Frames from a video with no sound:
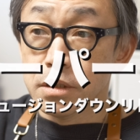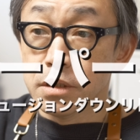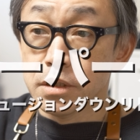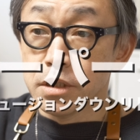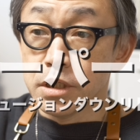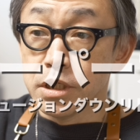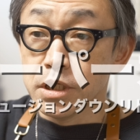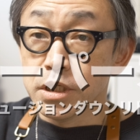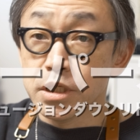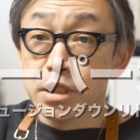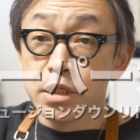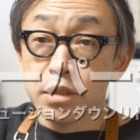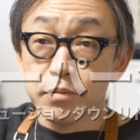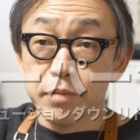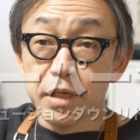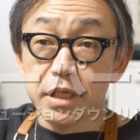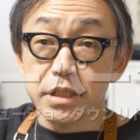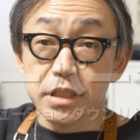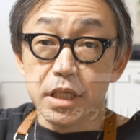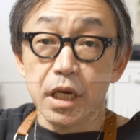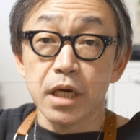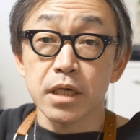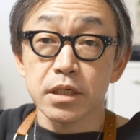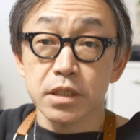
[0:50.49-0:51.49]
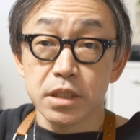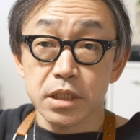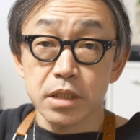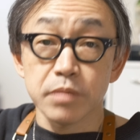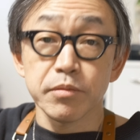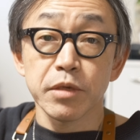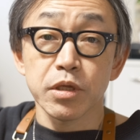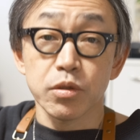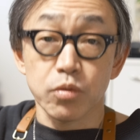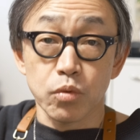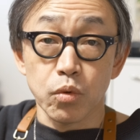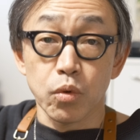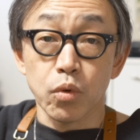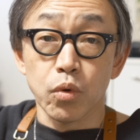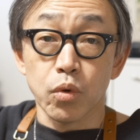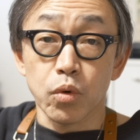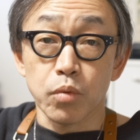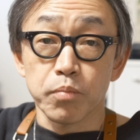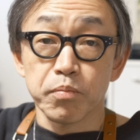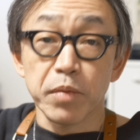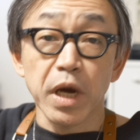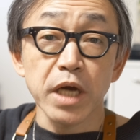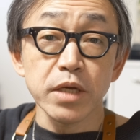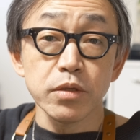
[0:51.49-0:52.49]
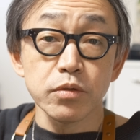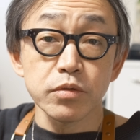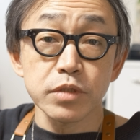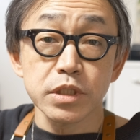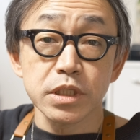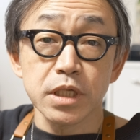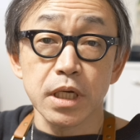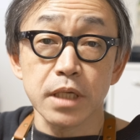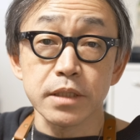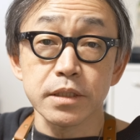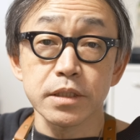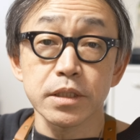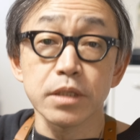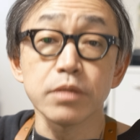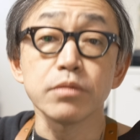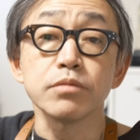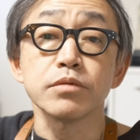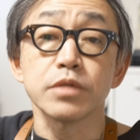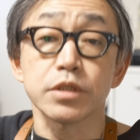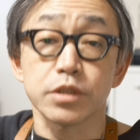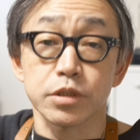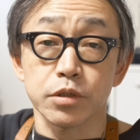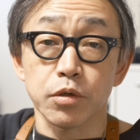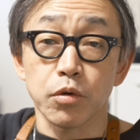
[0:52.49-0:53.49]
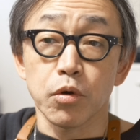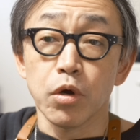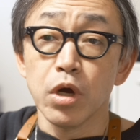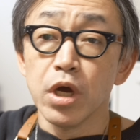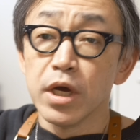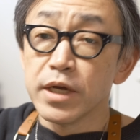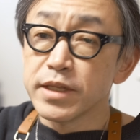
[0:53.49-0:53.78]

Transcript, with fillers: 2期目3期目と毎年買ってるんですよ